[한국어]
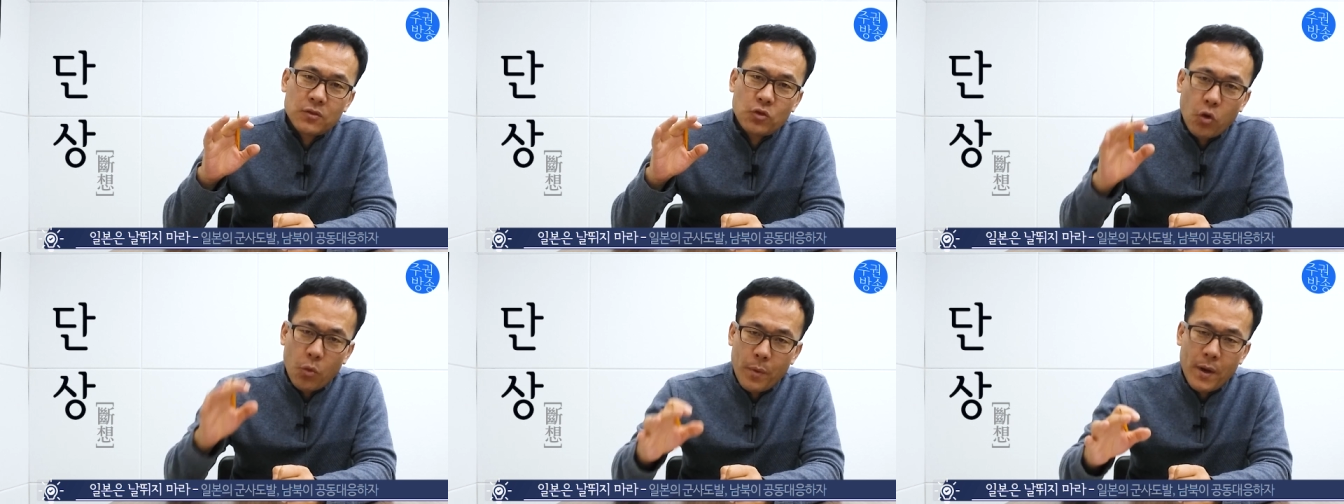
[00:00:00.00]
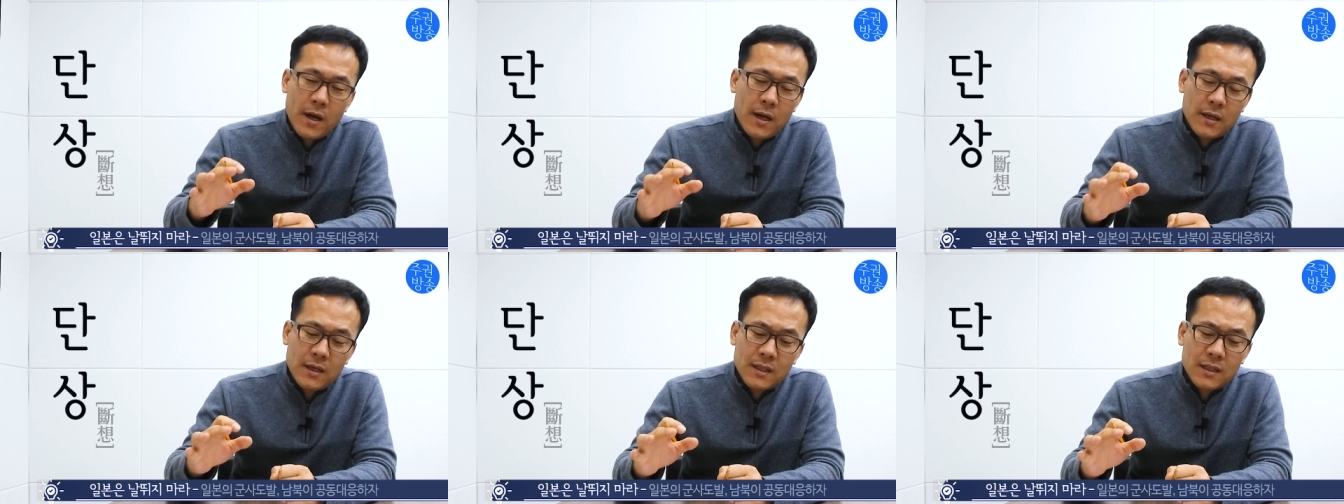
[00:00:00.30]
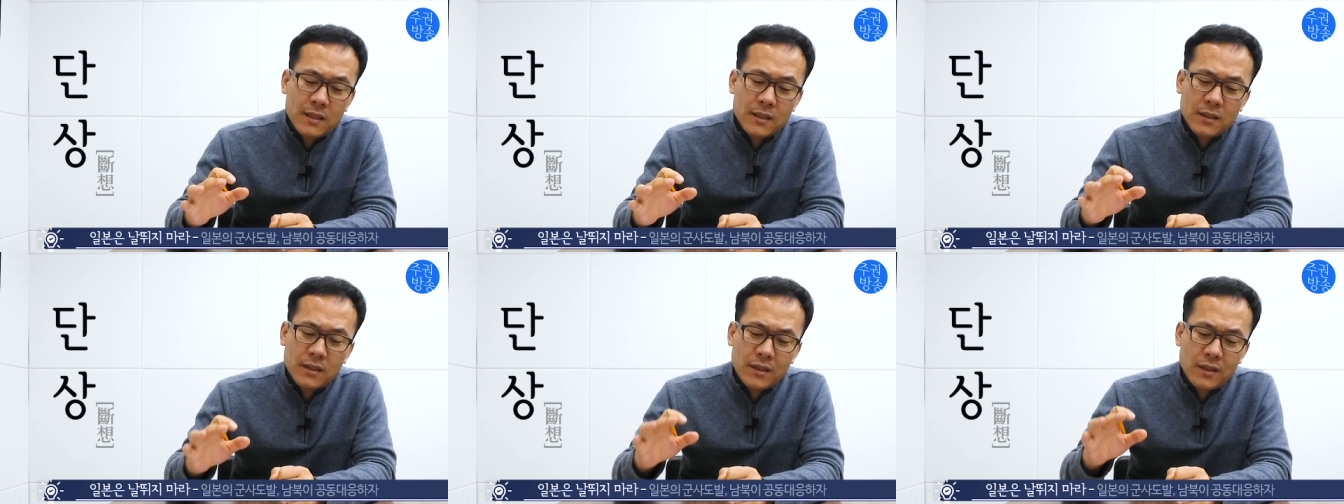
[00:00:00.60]
도발,
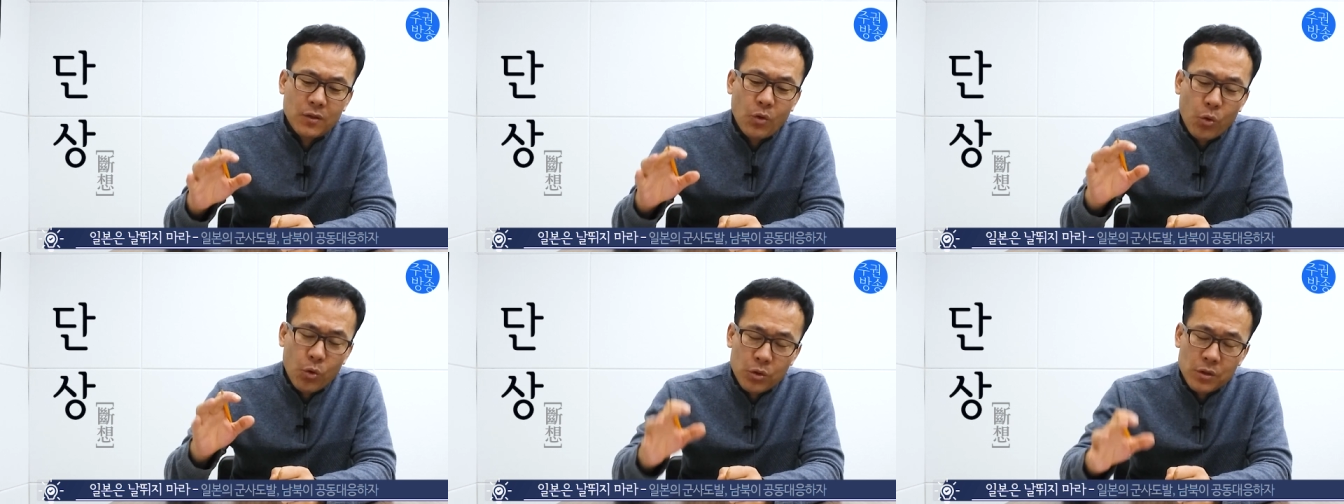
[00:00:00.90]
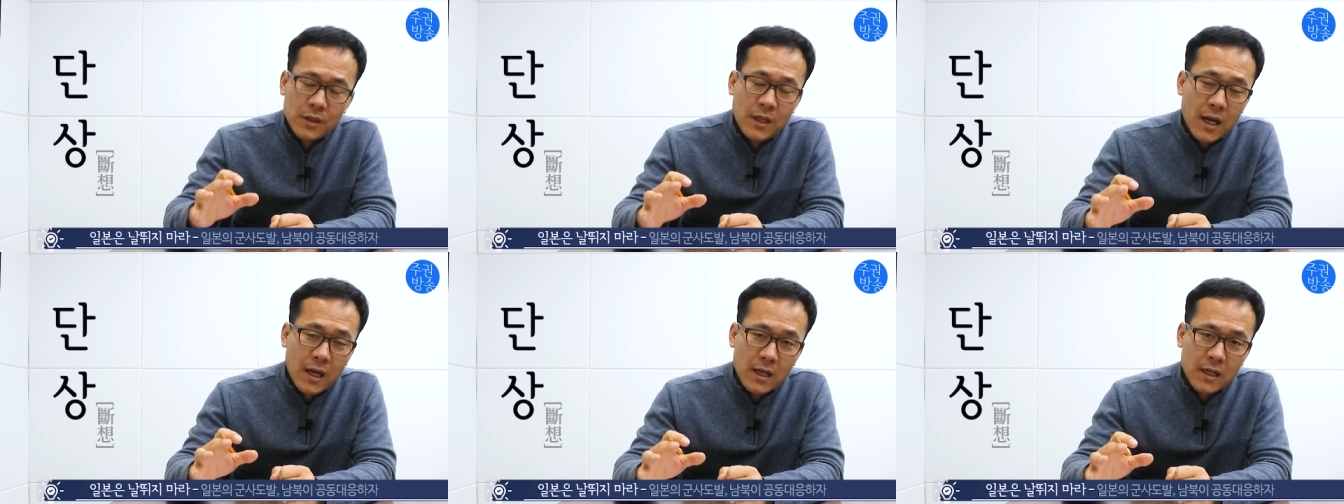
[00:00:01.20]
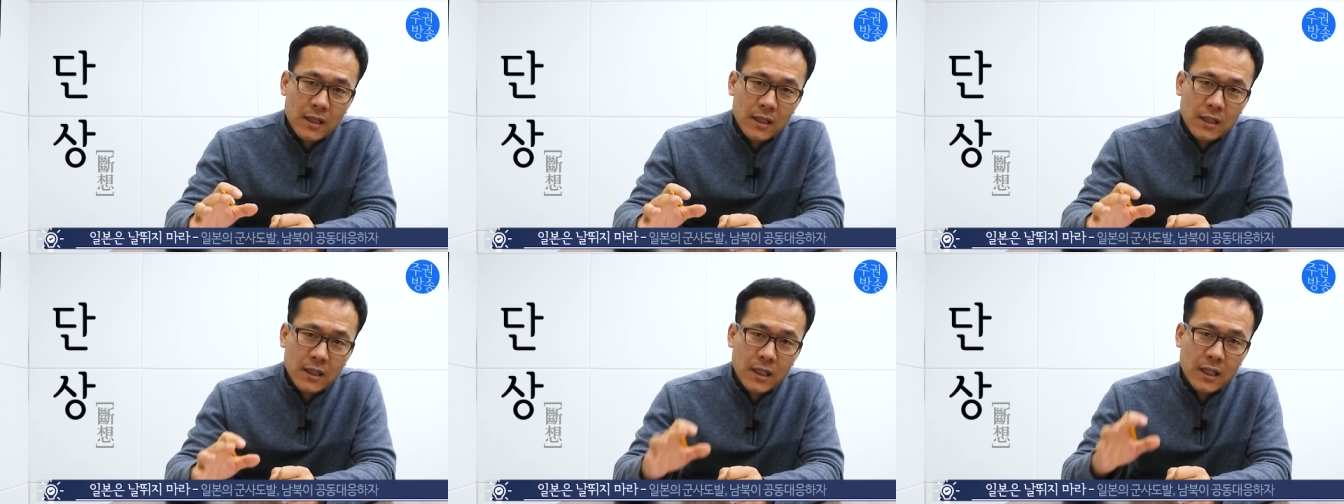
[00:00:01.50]

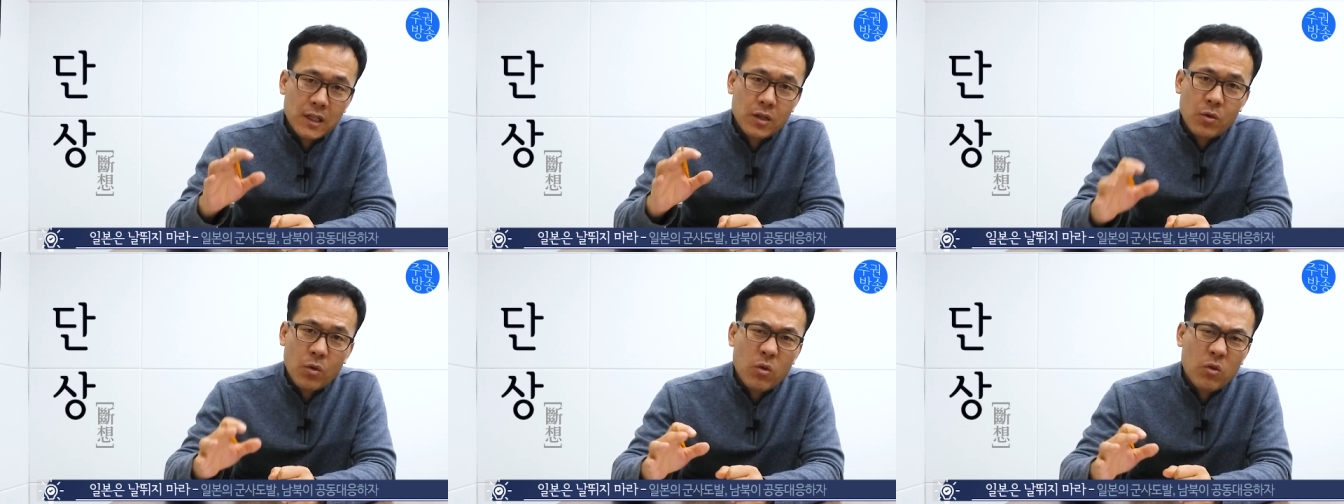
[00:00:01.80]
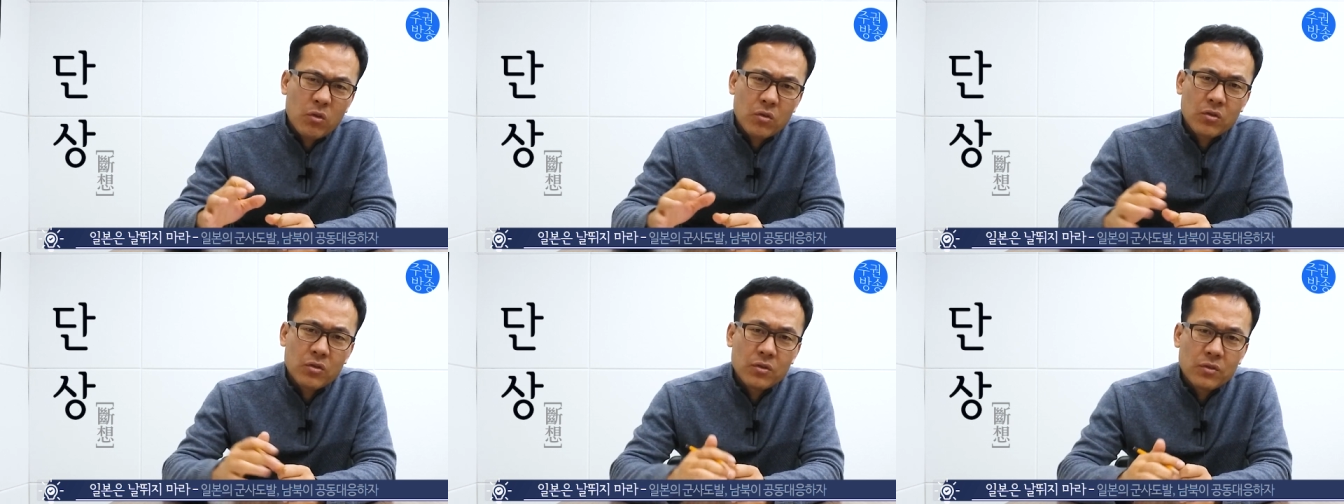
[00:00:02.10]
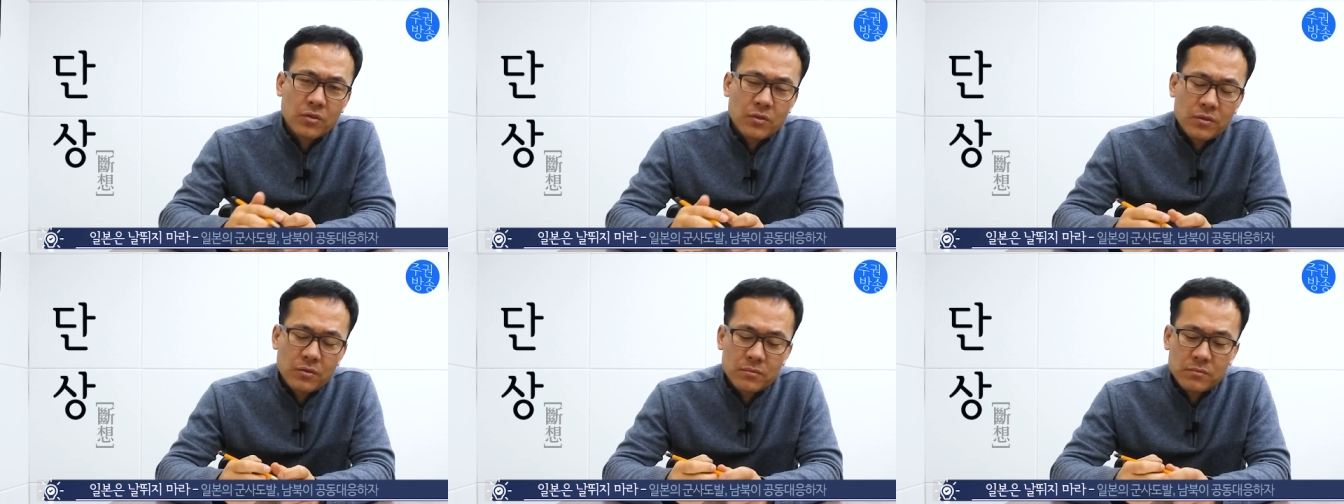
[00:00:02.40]
농락, 희롱,
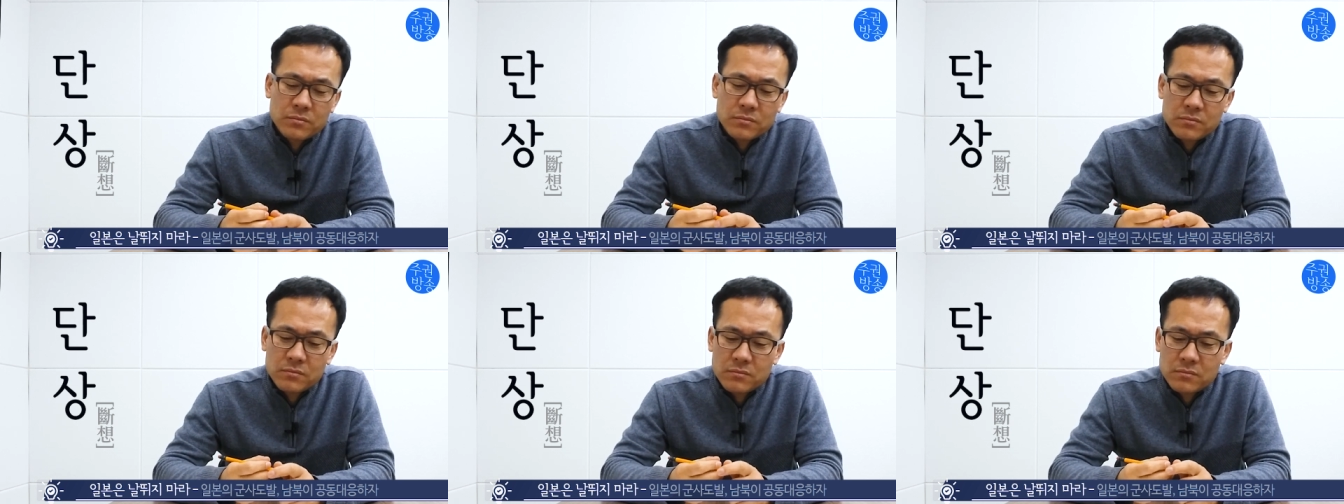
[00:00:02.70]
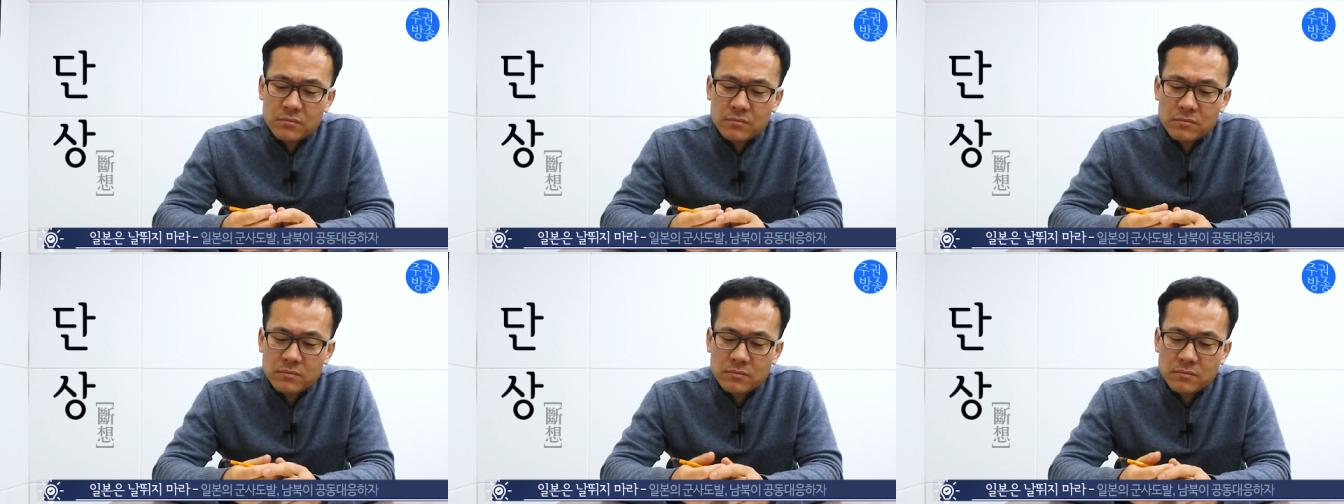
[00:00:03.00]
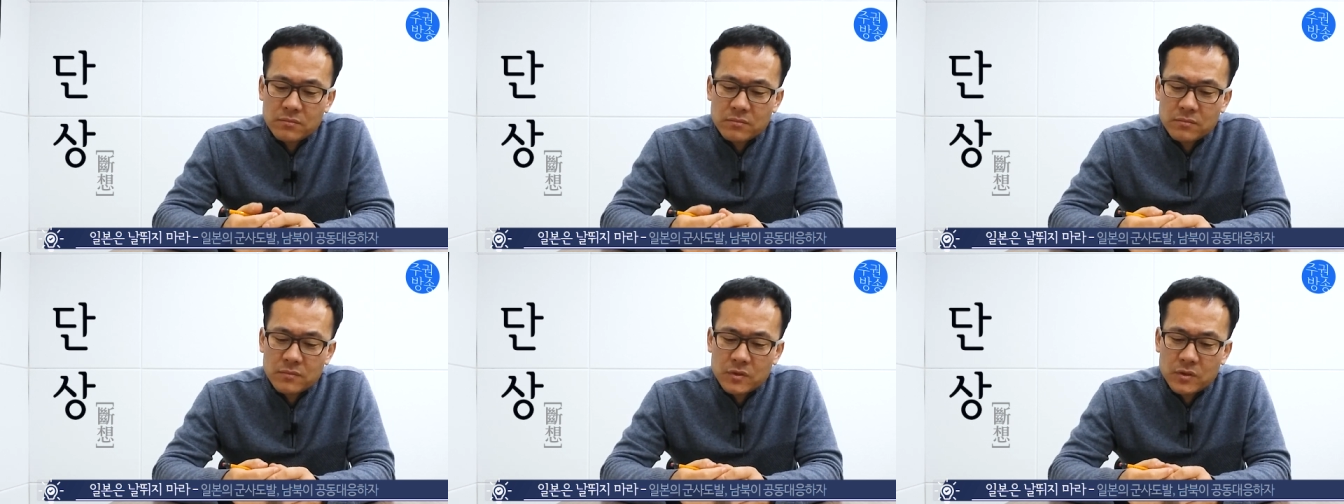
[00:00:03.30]
음,
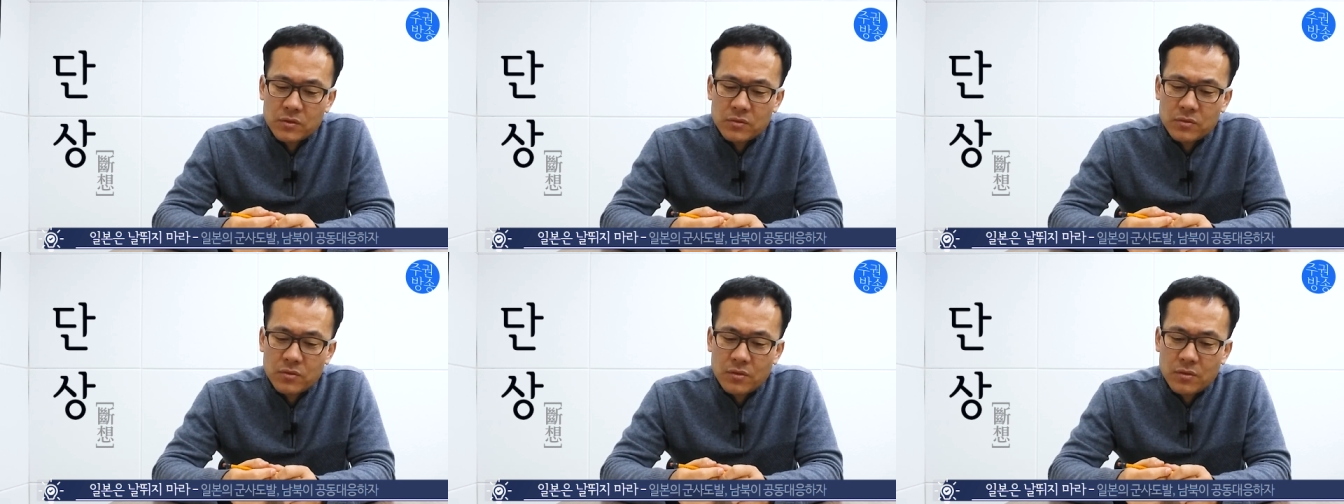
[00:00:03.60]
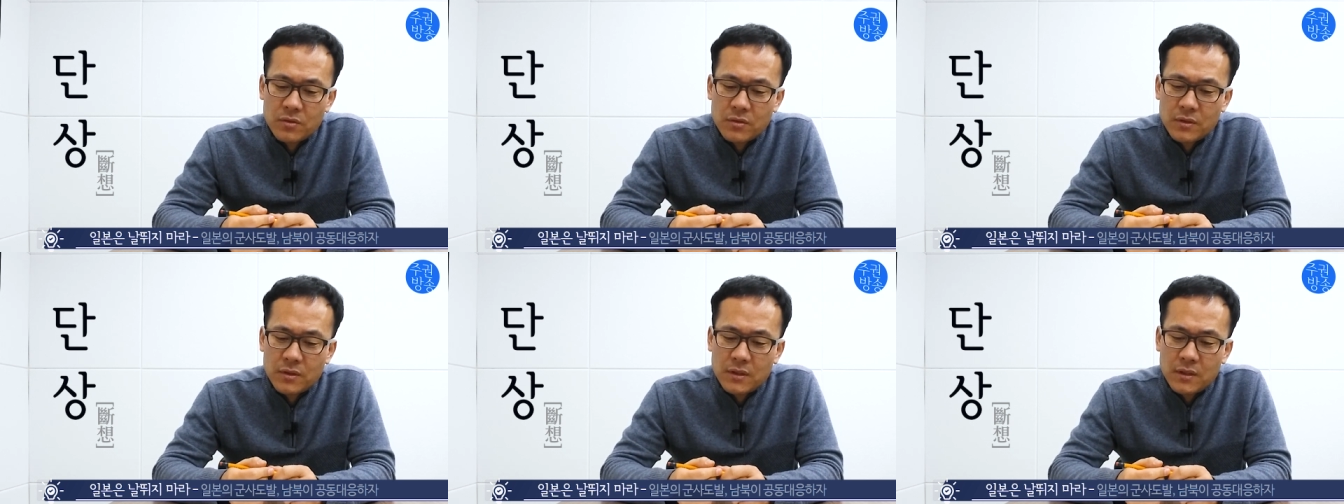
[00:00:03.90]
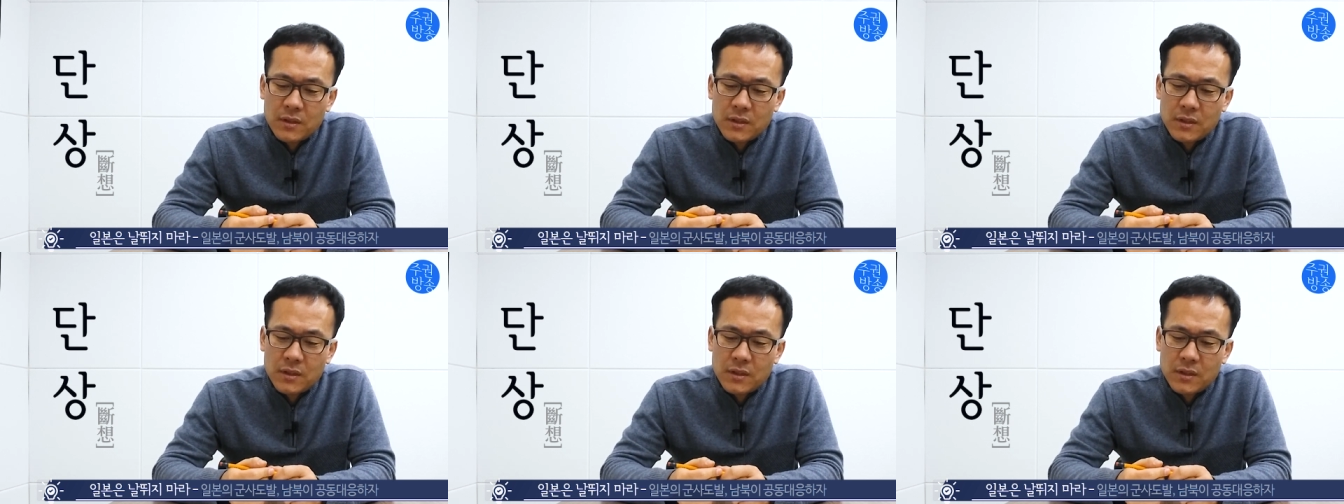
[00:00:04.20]
그죠?